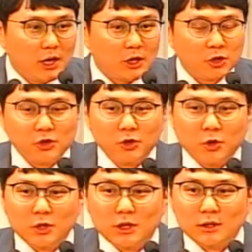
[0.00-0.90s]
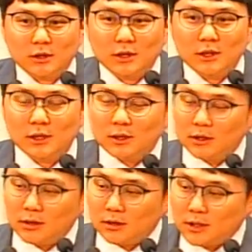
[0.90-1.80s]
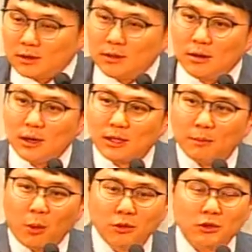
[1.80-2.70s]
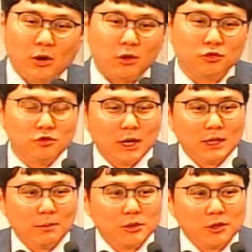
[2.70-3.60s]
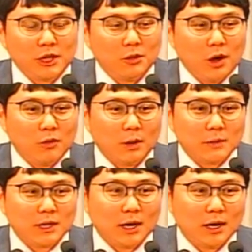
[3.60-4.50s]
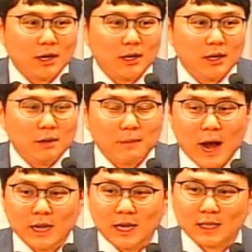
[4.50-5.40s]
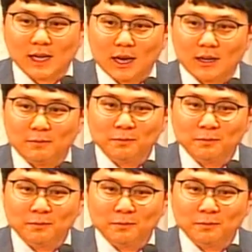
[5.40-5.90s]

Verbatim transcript: 천주교는 그 딱 들어갈 때 뭐부터 누구한테 먼저 기도하고 갑니까? 마리아상.